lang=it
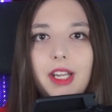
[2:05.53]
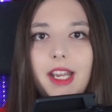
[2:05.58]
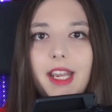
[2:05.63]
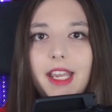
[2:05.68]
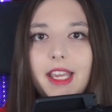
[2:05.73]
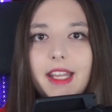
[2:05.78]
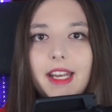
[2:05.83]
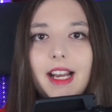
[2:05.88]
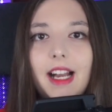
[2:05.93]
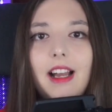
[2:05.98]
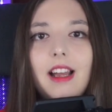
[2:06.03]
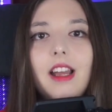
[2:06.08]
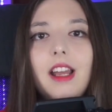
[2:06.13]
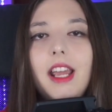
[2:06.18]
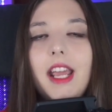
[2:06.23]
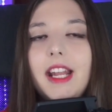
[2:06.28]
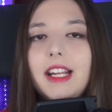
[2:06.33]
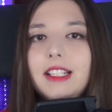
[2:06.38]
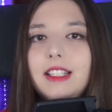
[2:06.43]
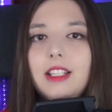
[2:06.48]
Era
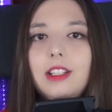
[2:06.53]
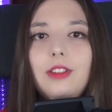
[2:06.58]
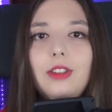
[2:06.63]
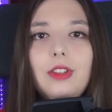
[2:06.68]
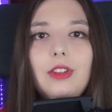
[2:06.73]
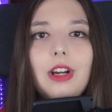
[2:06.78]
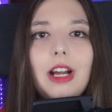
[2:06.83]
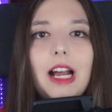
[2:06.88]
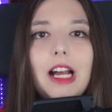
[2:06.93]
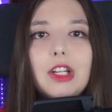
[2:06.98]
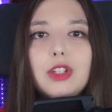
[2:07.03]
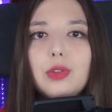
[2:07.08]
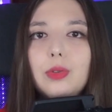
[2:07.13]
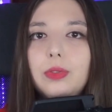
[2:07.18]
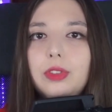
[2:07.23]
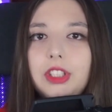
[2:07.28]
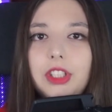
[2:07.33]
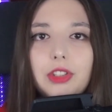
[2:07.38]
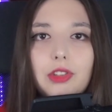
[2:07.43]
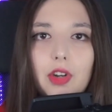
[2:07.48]
e nel secondo caso
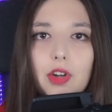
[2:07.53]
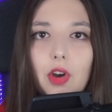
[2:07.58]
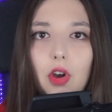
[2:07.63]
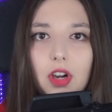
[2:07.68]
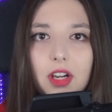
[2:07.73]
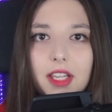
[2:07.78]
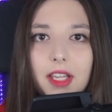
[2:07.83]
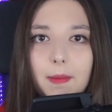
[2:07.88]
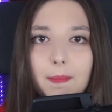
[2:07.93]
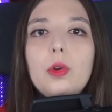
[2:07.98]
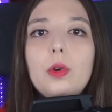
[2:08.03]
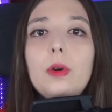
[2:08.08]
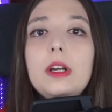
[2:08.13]
Odino e Loki.